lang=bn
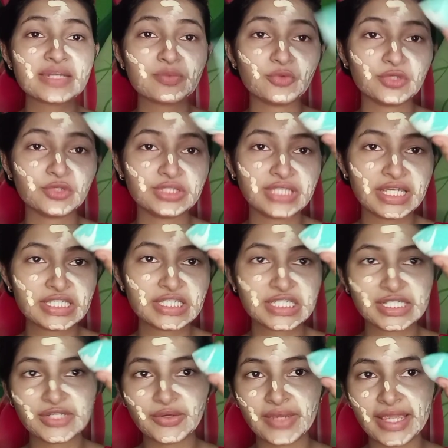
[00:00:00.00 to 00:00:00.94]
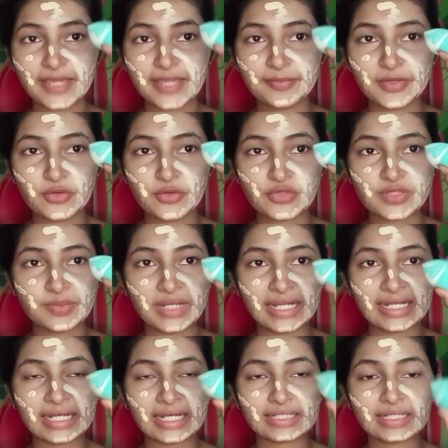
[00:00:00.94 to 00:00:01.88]
মধ্যেই ছিল এই বিউটি
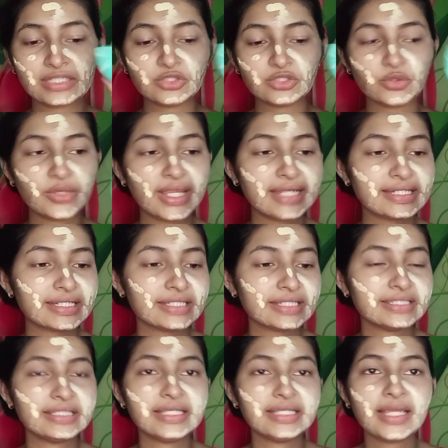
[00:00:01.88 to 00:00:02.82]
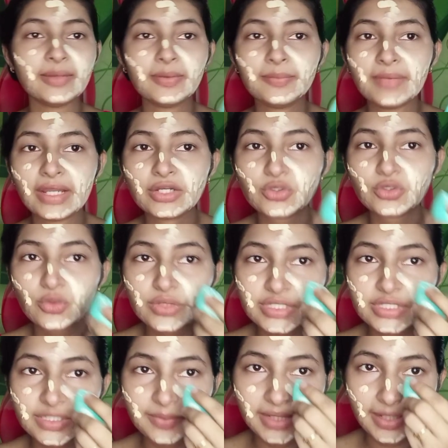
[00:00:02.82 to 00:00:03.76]
ব্লেন্ডারটা তো এটাকে দিয়ে আমি ব্লেন্ড
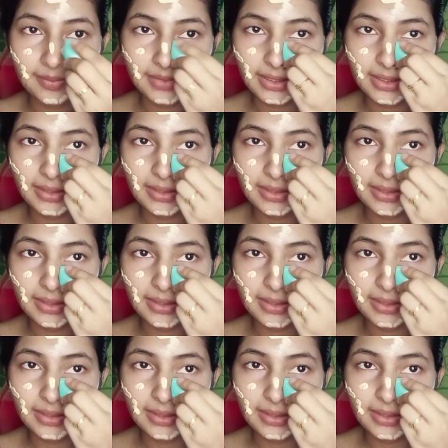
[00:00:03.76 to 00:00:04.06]
করছি মেকআপটা